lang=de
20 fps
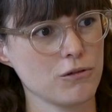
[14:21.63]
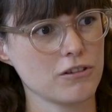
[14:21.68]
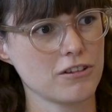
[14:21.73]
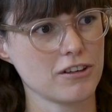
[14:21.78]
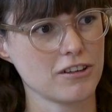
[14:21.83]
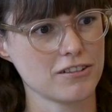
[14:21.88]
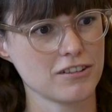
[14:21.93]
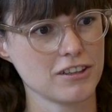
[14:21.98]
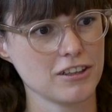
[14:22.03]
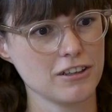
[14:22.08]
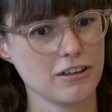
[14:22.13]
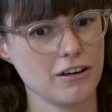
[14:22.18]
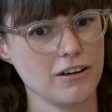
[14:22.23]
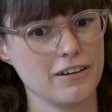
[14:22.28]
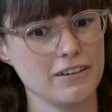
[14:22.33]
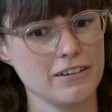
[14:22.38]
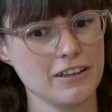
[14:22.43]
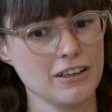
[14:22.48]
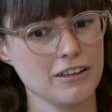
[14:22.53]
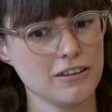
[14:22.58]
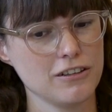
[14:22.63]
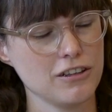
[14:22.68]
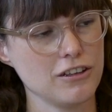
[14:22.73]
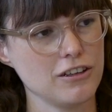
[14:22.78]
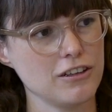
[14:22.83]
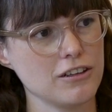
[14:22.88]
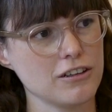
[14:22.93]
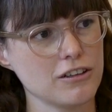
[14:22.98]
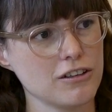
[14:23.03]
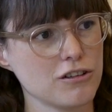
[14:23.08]
und dass hier
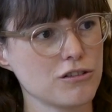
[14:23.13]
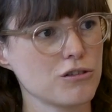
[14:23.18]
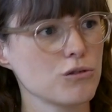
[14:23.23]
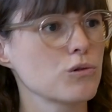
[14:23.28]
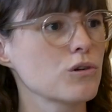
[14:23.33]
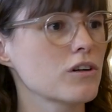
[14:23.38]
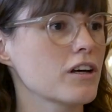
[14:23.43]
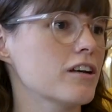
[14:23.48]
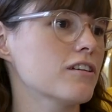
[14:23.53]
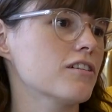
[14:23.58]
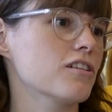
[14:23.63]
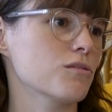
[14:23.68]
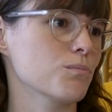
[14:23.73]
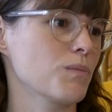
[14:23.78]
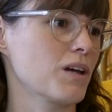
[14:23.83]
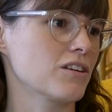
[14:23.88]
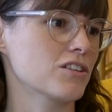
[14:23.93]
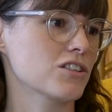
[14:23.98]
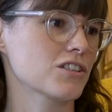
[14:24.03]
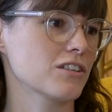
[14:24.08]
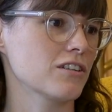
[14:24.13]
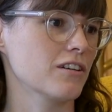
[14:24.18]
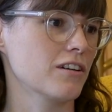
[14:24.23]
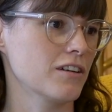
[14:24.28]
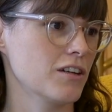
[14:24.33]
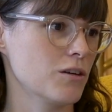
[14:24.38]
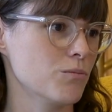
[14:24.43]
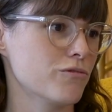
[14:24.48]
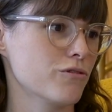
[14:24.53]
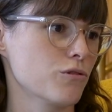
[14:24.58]
die Gesundheit des Menschen
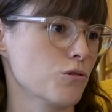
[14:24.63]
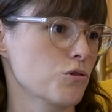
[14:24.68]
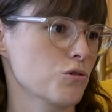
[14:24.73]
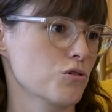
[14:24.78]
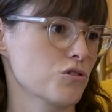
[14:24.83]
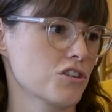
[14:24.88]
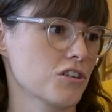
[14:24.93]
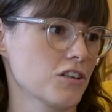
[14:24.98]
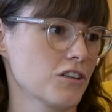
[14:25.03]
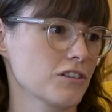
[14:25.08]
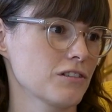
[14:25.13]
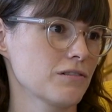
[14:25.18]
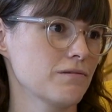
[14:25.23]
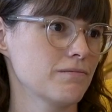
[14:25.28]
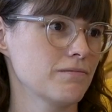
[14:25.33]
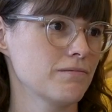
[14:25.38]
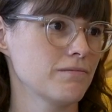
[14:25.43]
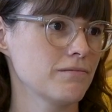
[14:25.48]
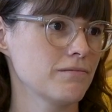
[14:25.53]
im Fokus steht. Mhm.